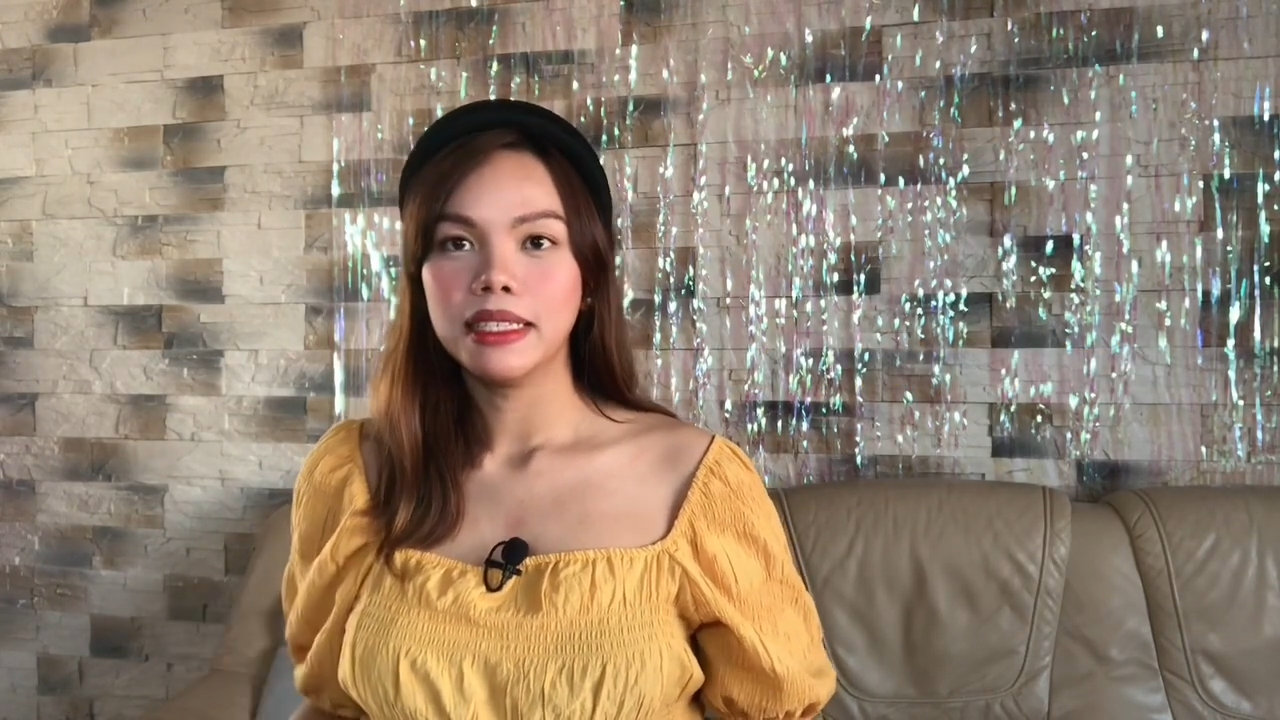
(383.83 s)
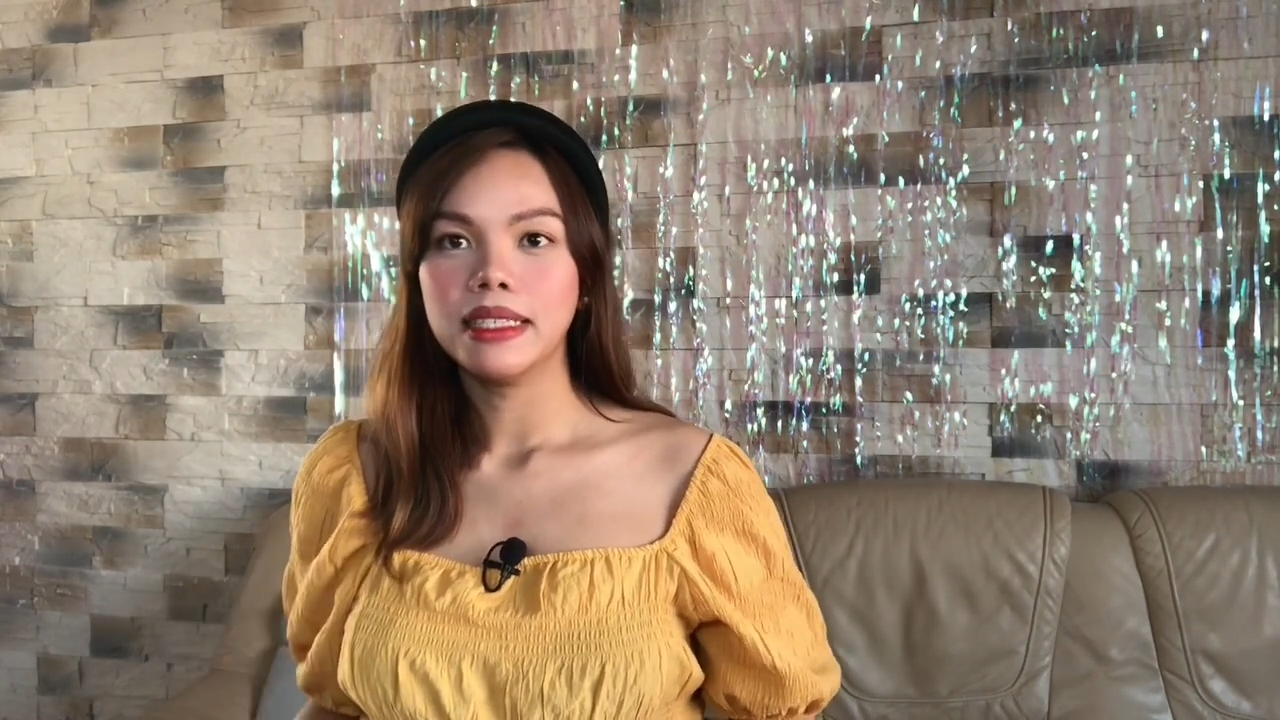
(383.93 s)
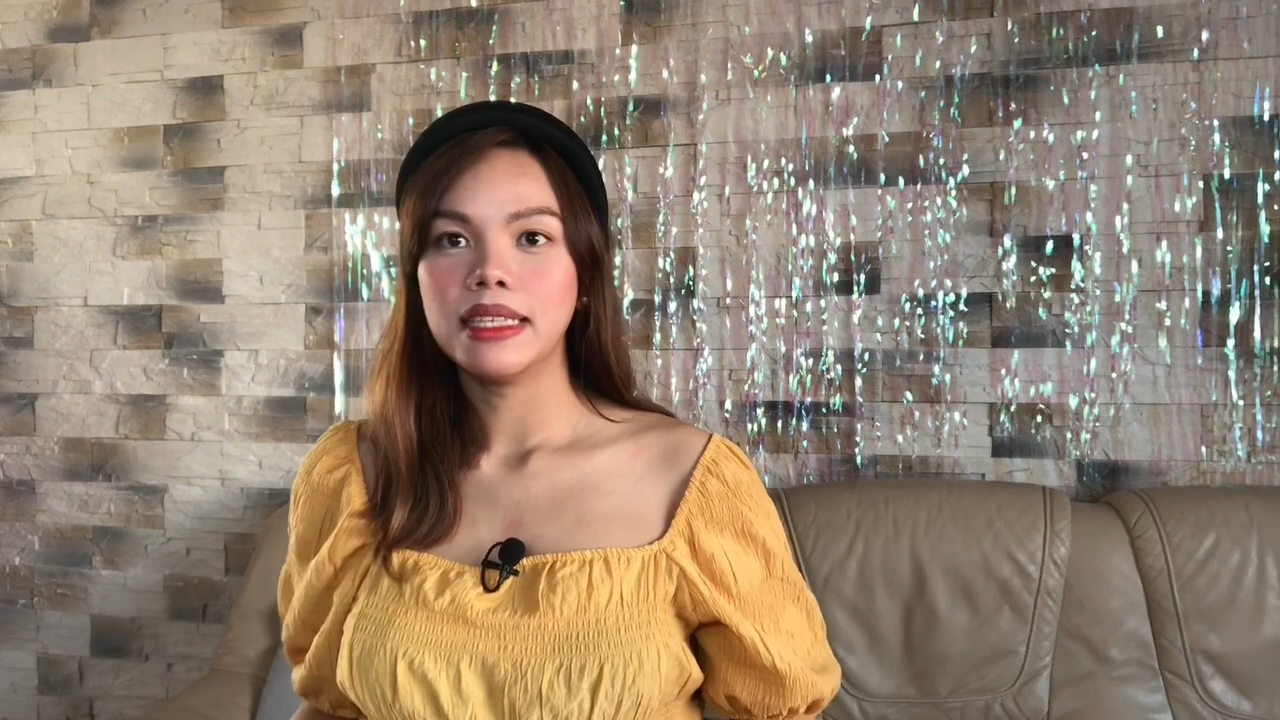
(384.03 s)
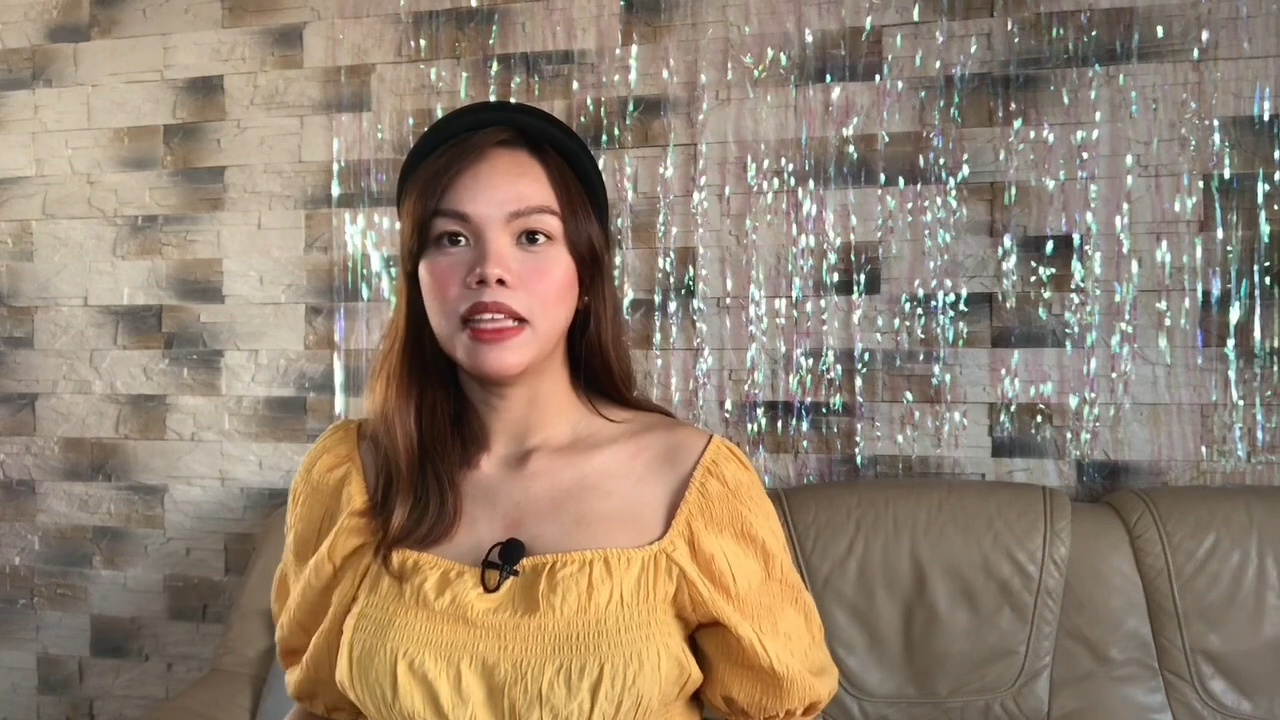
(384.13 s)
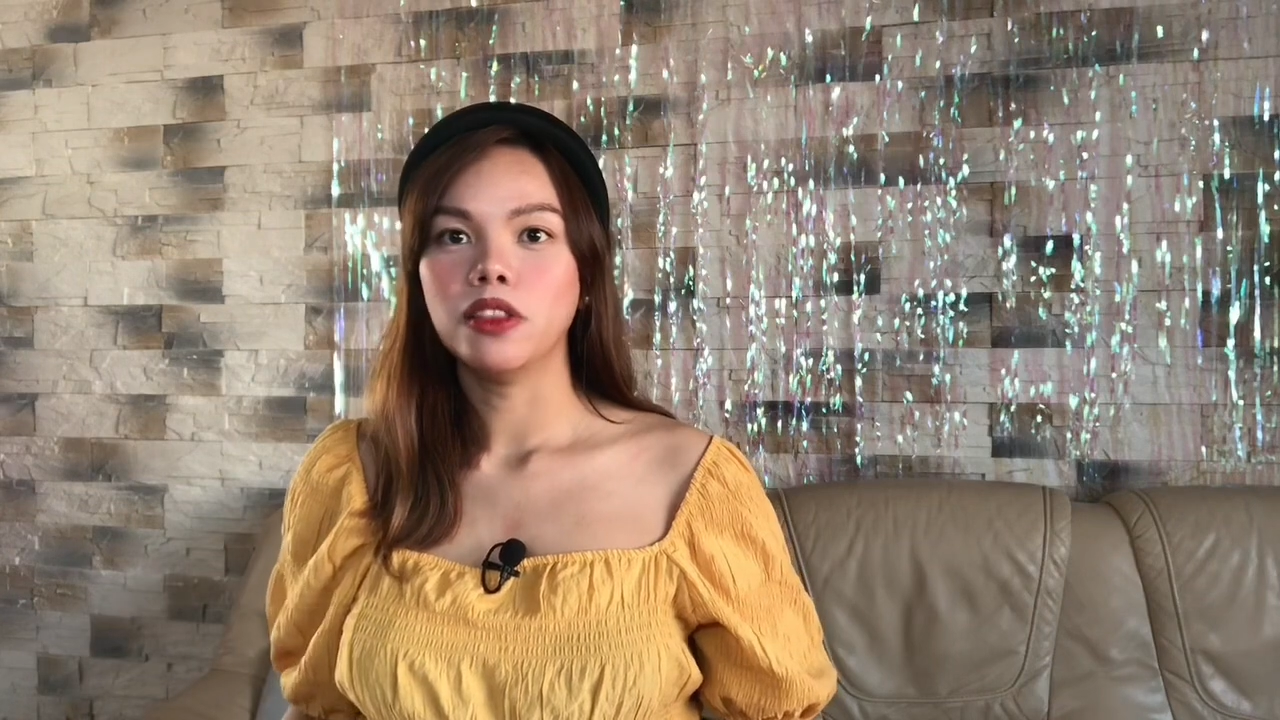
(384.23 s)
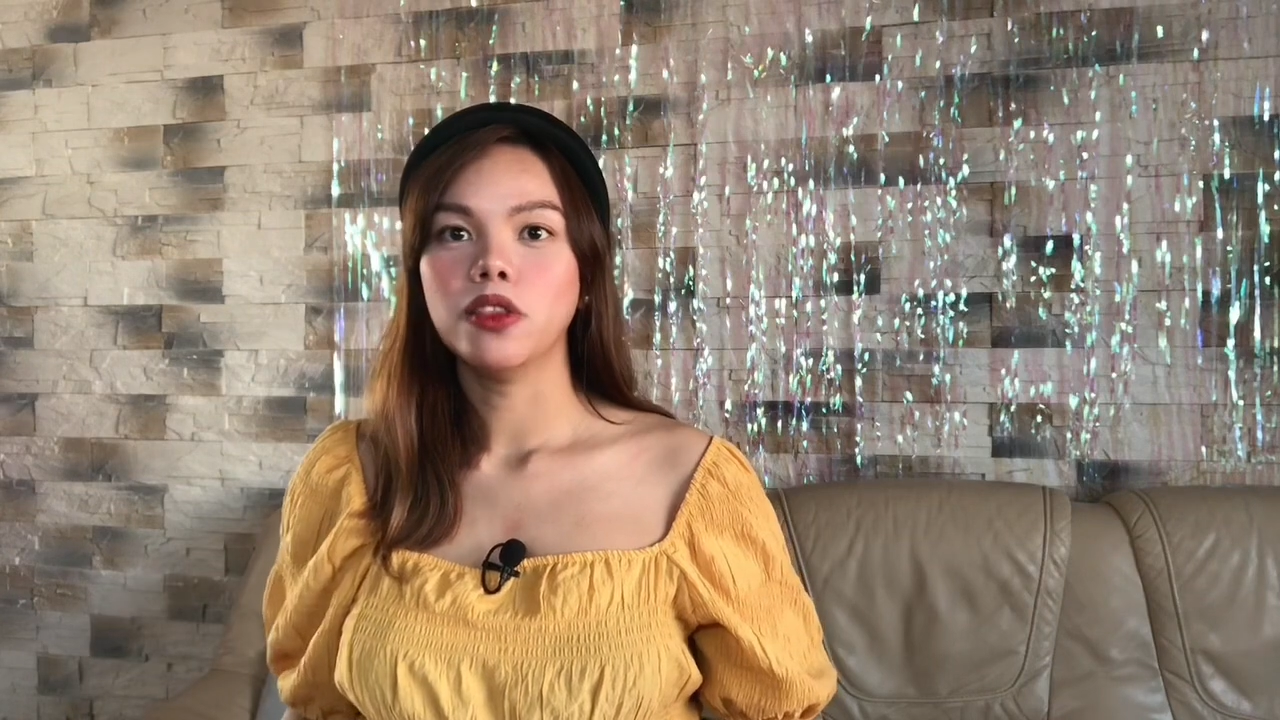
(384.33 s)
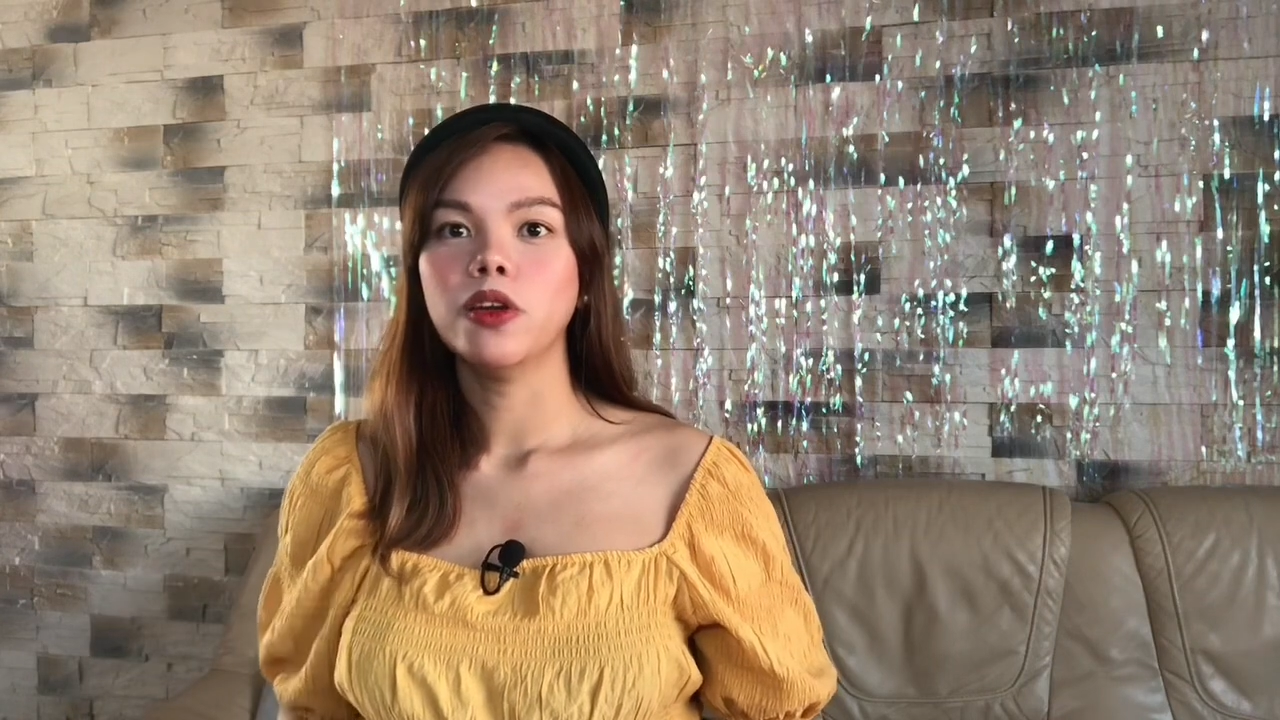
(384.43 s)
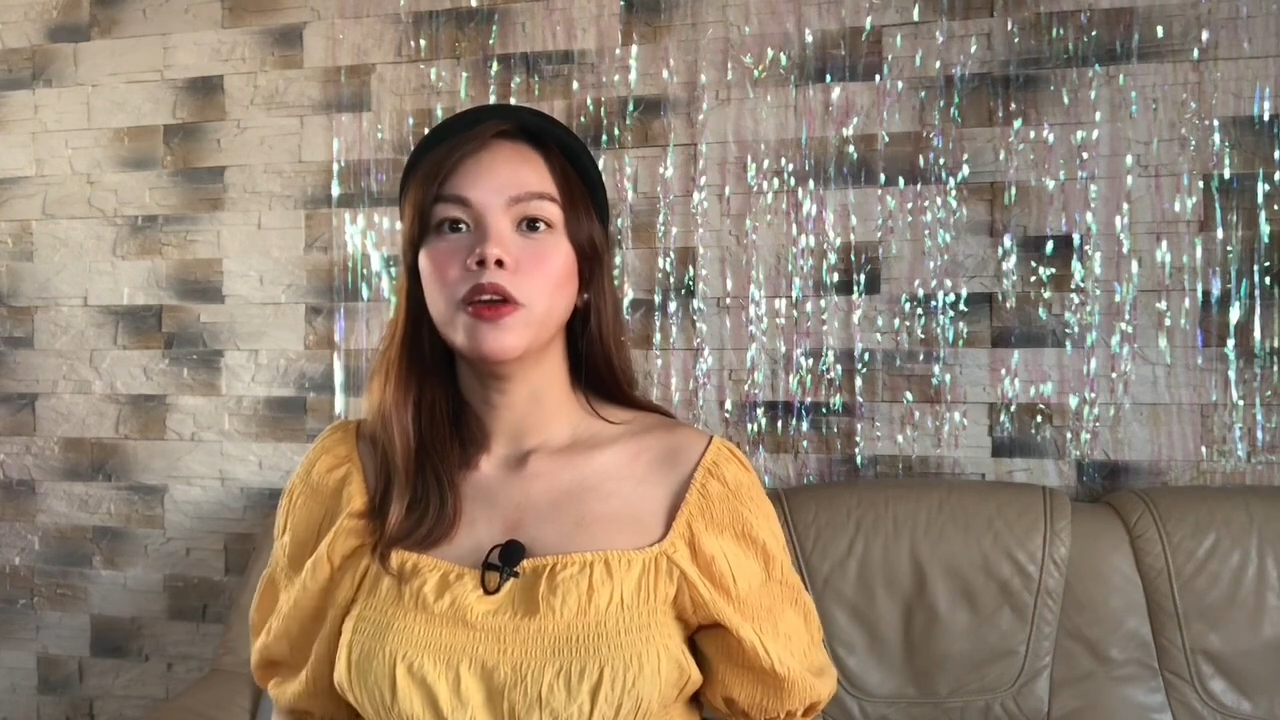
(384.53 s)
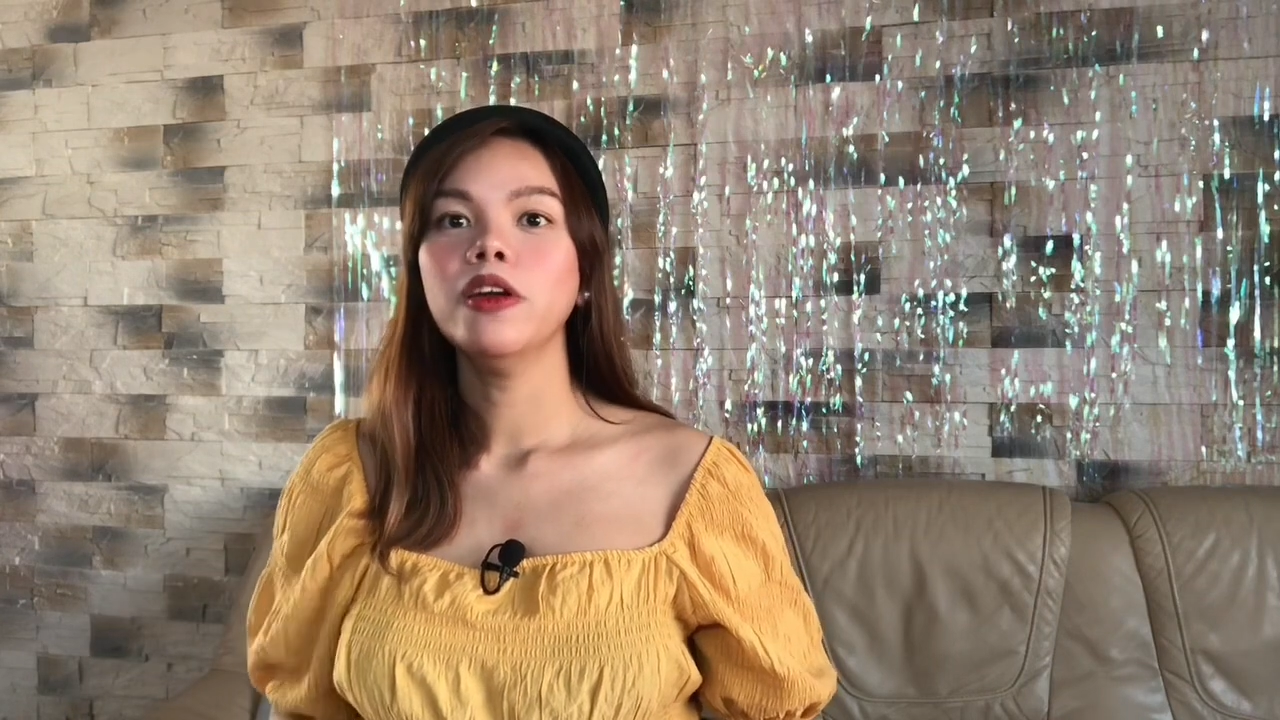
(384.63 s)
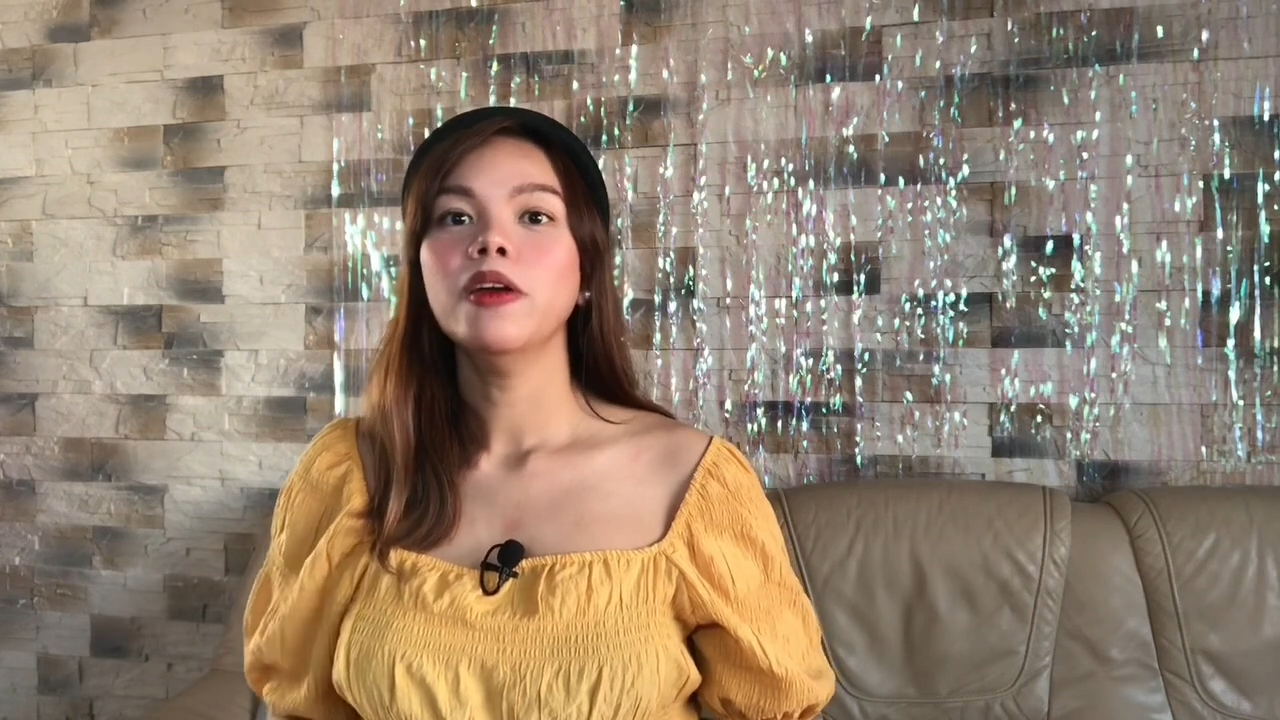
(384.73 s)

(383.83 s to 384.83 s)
center,